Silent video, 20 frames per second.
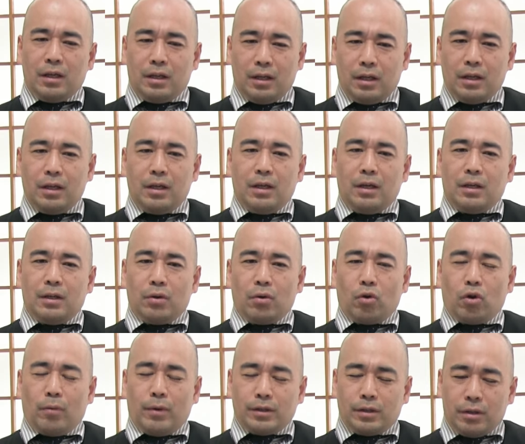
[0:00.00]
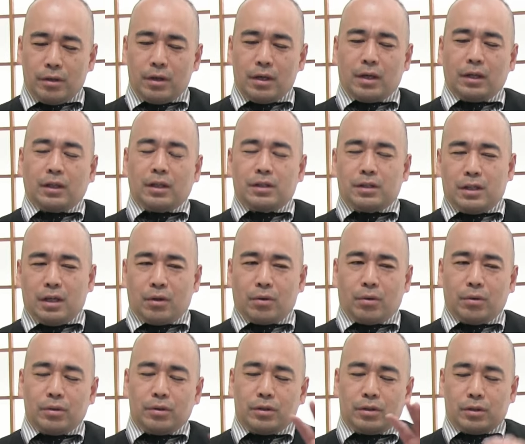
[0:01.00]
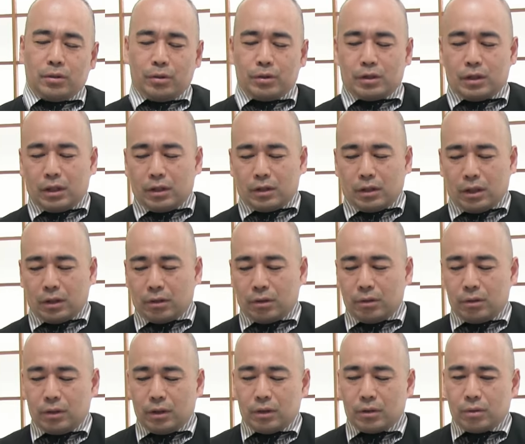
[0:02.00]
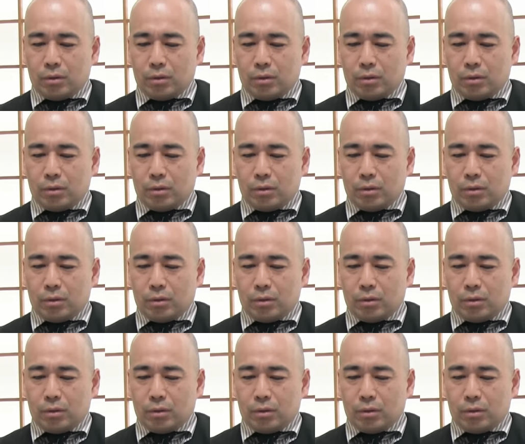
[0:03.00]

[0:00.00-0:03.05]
ね、喜ばせるような形でこういう主張をしちゃったというね、